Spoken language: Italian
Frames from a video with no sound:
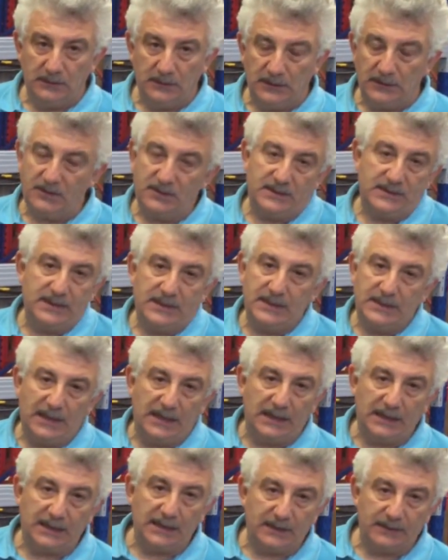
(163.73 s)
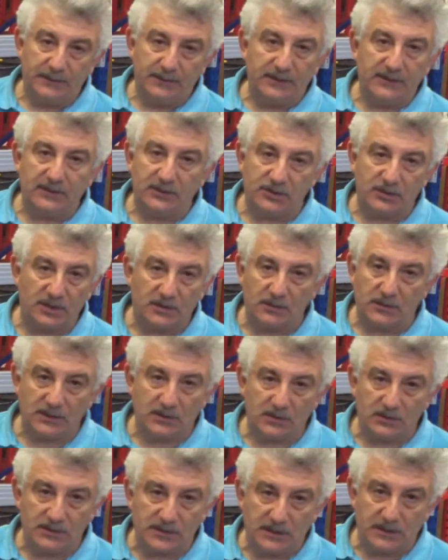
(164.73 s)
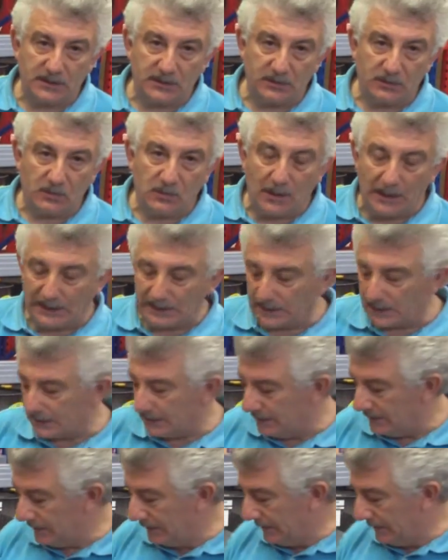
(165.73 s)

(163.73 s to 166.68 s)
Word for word: e ci segnala chiaramente c'è qualcosa che non quadra.